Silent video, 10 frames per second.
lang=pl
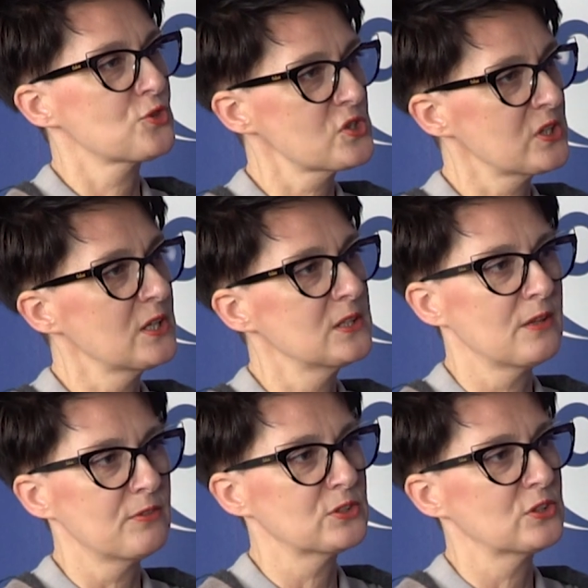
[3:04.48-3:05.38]
wszystkie
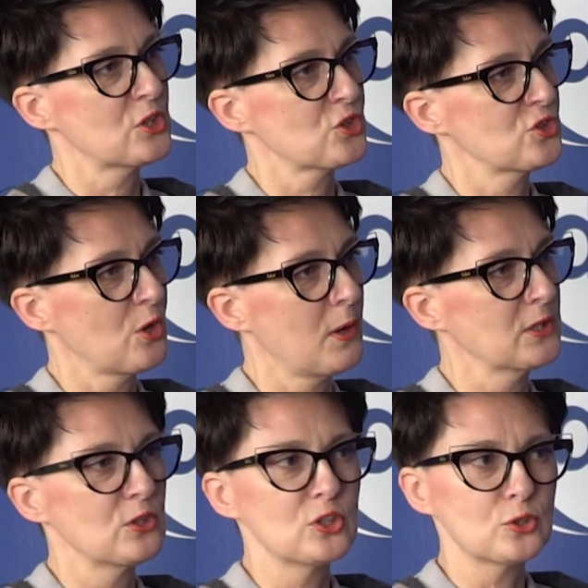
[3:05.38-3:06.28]
nawet nasze
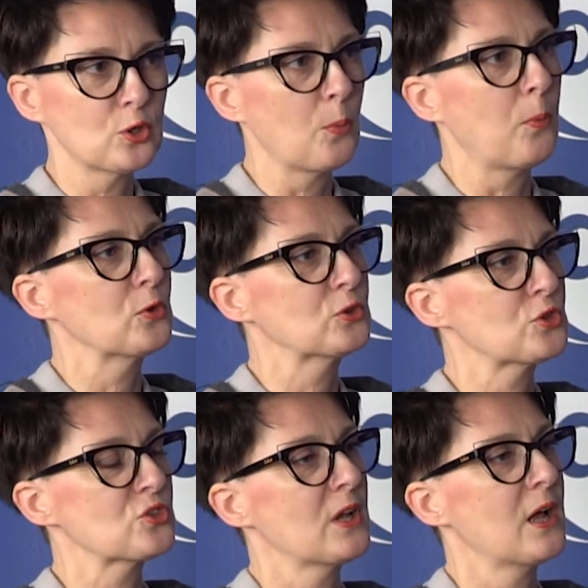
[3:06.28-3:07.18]
działania, nie tylko
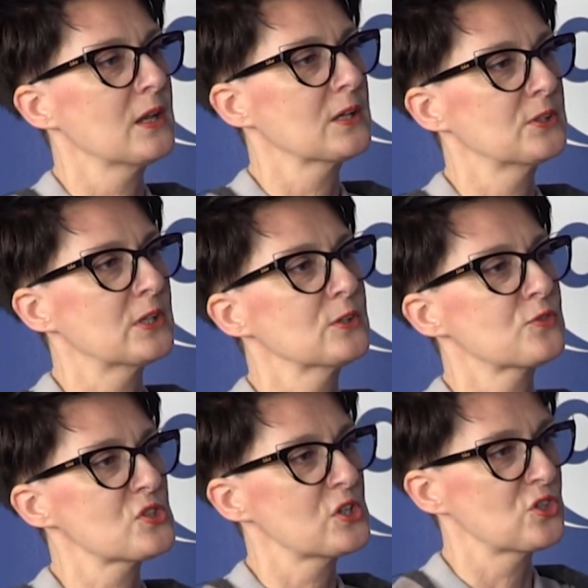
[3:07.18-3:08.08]
polityczne, ale generalnie
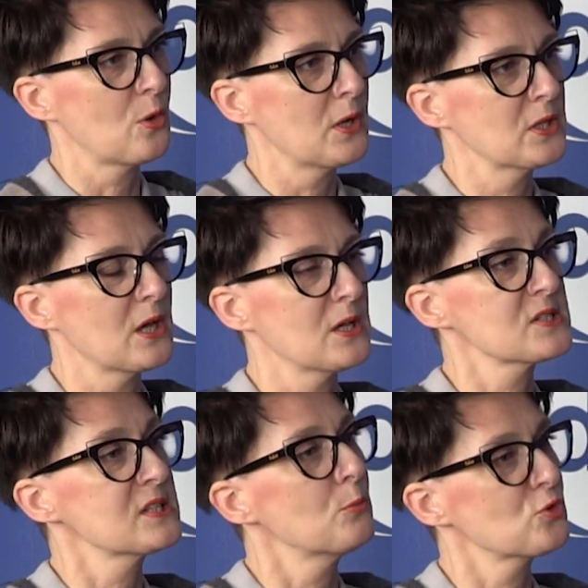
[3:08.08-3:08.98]
wszystkie działania
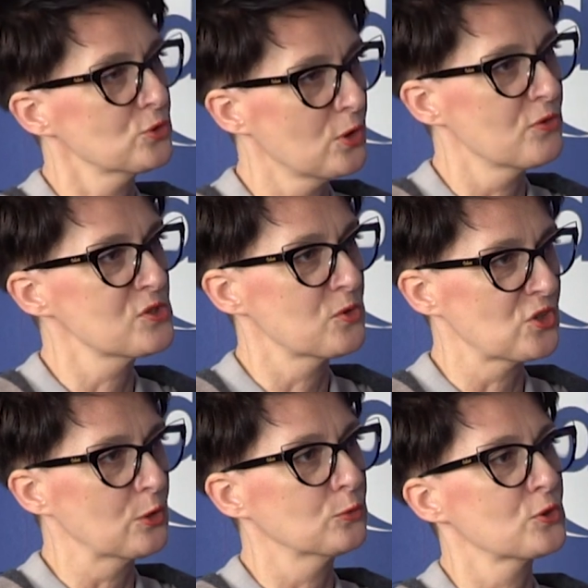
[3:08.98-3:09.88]
samorządowe
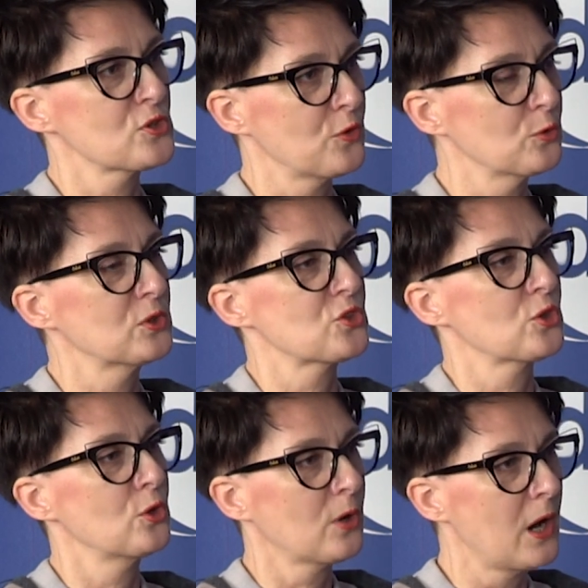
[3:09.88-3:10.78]
zmierzają do rozwoju
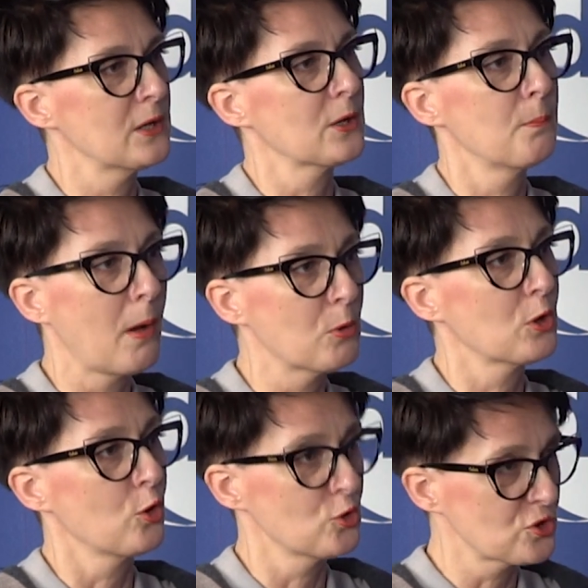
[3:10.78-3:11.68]
naszych lokalnych
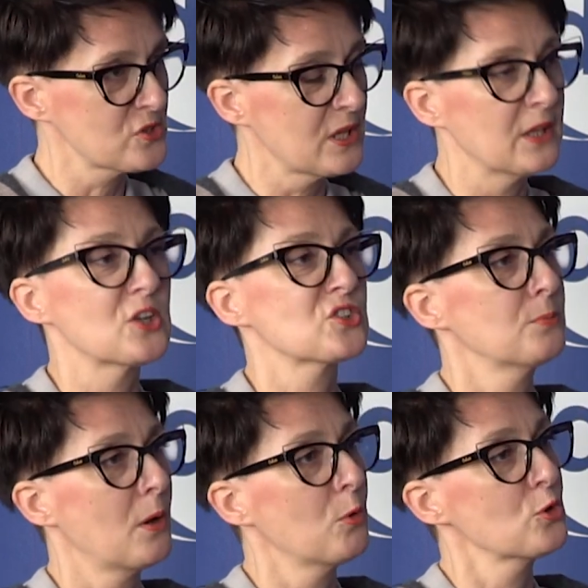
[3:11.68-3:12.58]
małych ojczyzn, a nasze
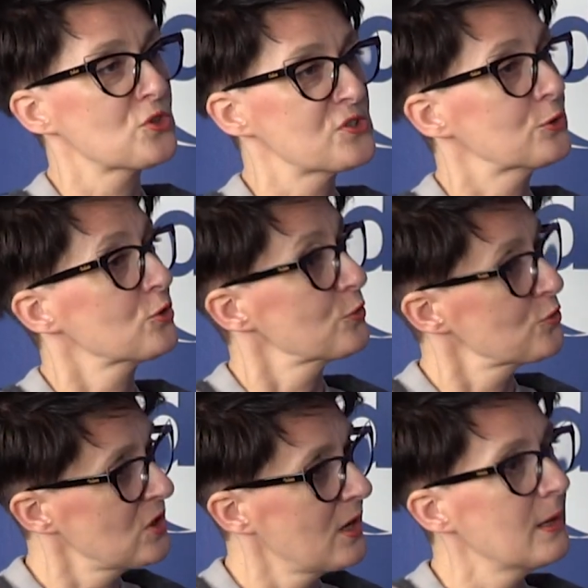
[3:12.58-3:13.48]
małe ojczyzny to są
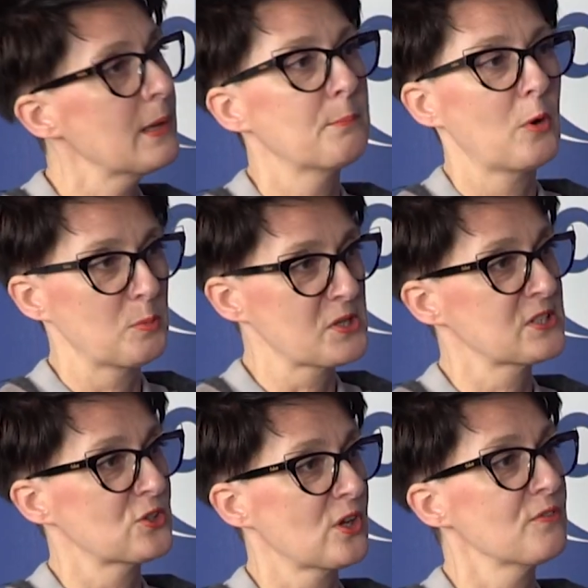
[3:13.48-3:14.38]
wsie, małe
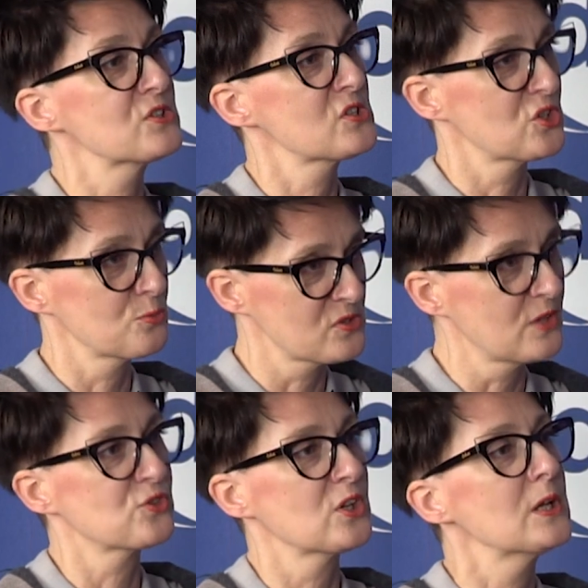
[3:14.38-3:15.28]
miasteczka, więc jesteśmy
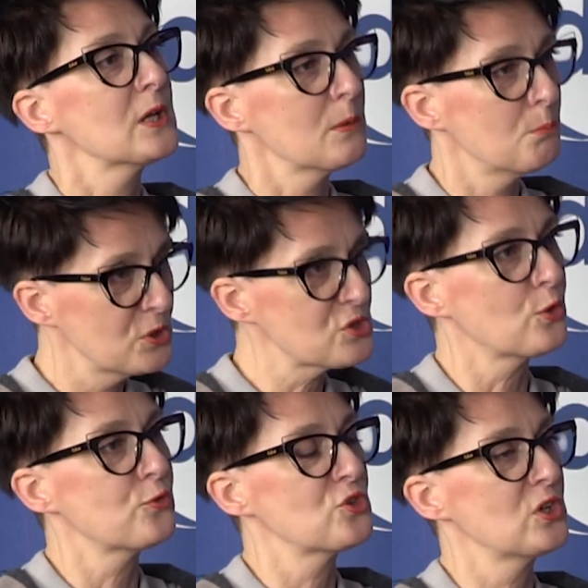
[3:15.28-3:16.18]
zawsze
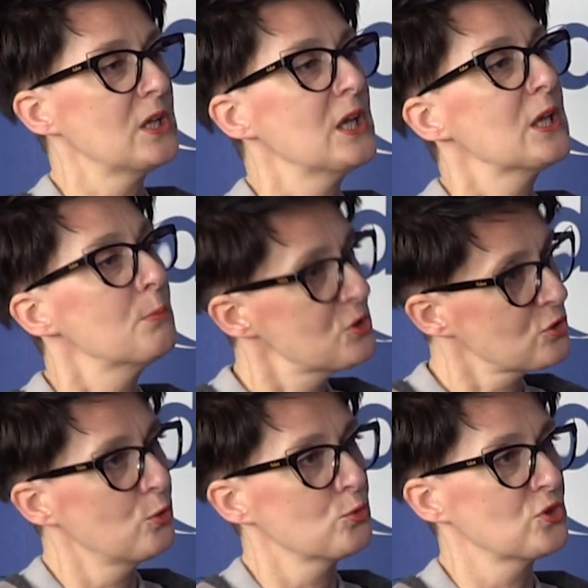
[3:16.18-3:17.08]
blisko wsi i
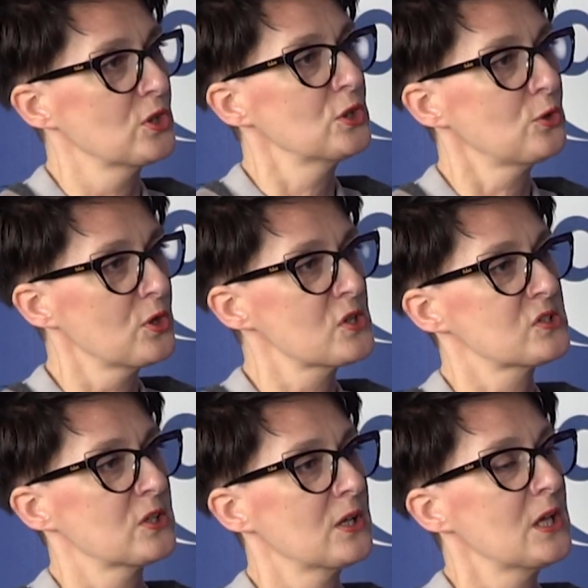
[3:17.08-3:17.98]
blisko ludzi. I to
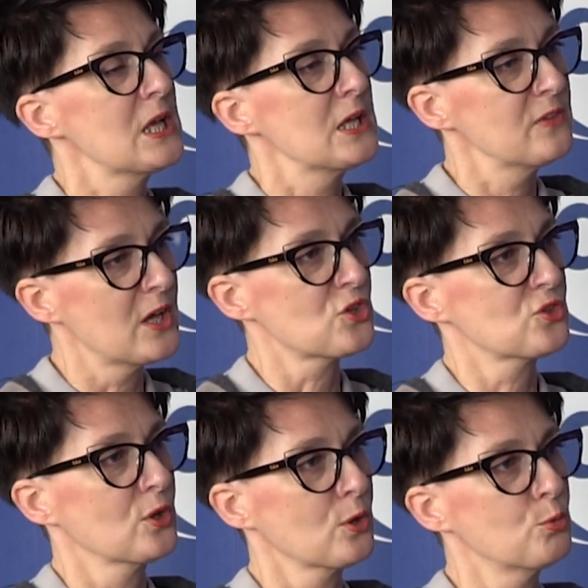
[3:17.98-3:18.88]
jest e,
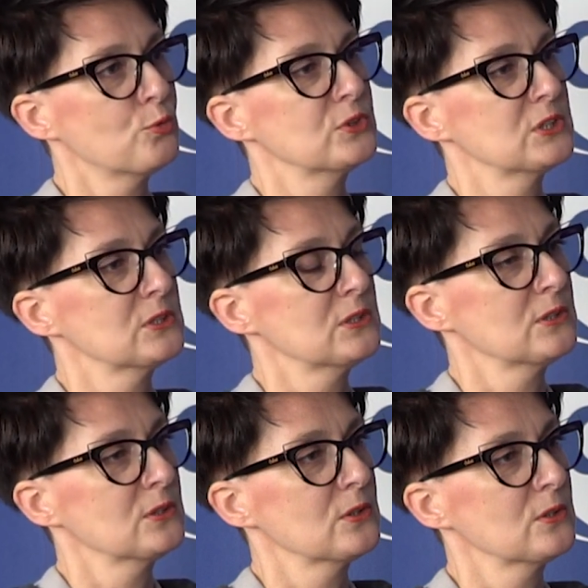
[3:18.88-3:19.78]
nasz e, główny,
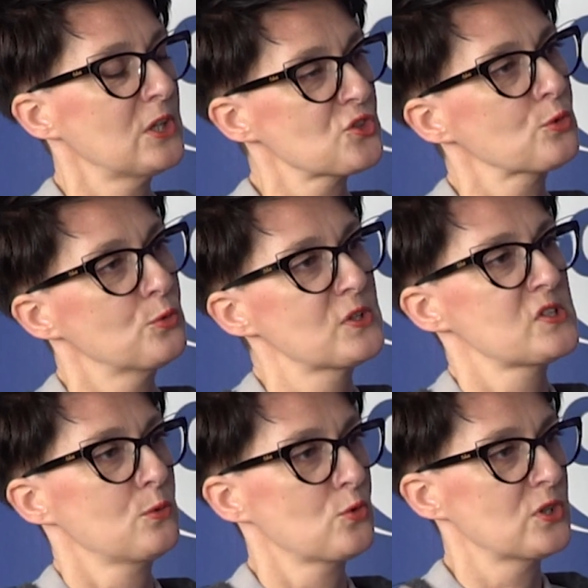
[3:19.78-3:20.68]
e, nasze główne
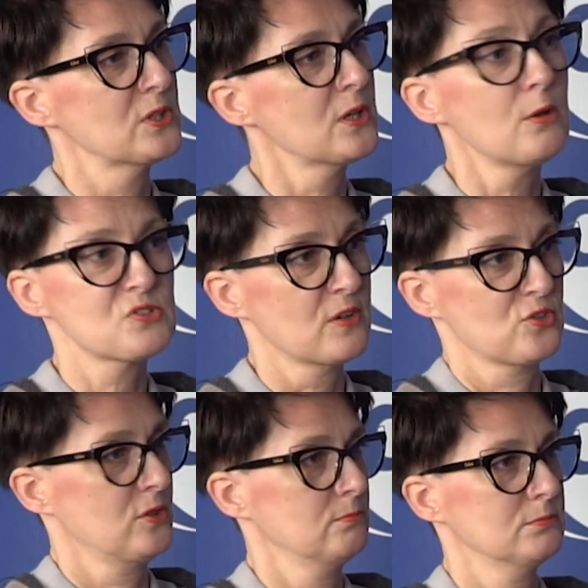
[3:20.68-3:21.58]
założenie od
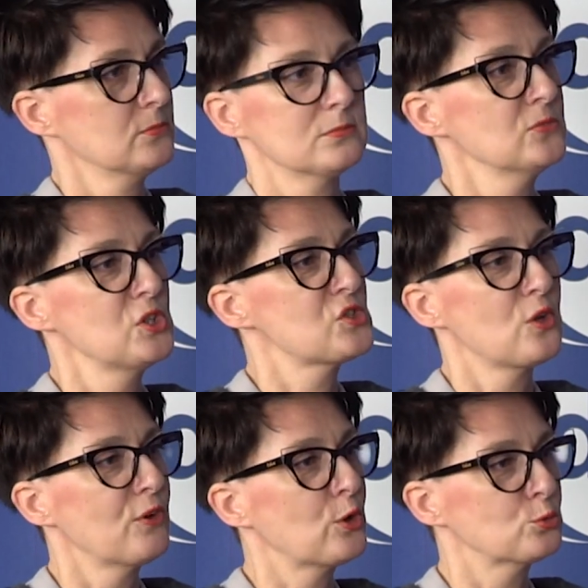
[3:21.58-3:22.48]
zawsze. Mhm, Nic tak.
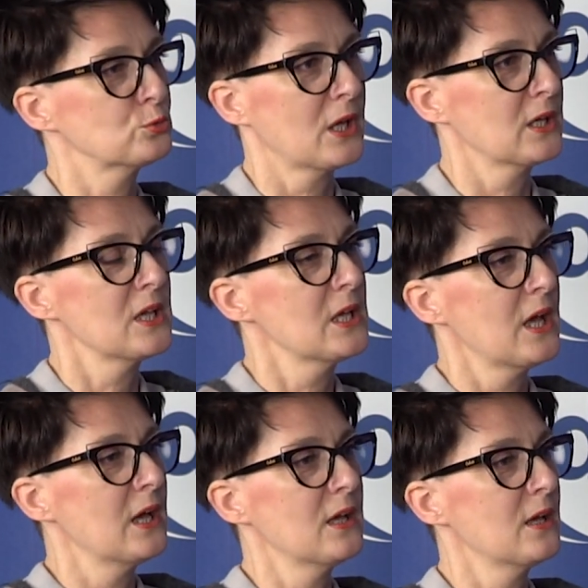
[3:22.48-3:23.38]
nowego tutaj,
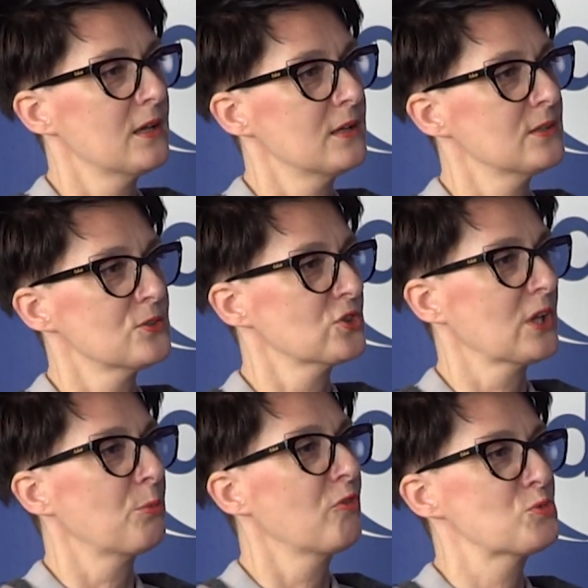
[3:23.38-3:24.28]
że
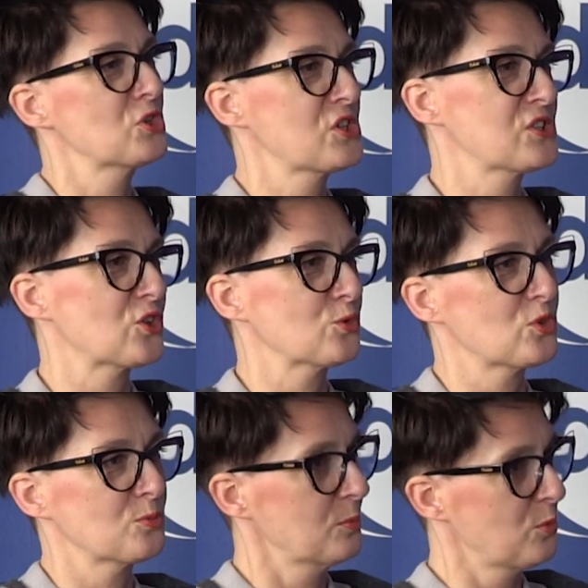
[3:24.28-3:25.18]
tak powiem, się nie
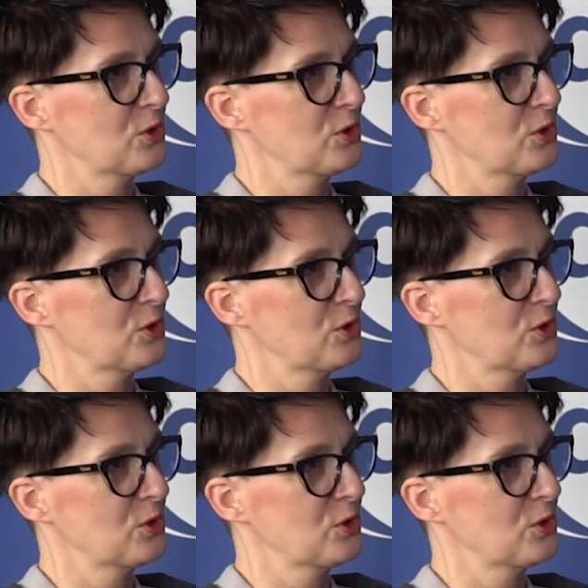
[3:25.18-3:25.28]
zdarzyło, żeby było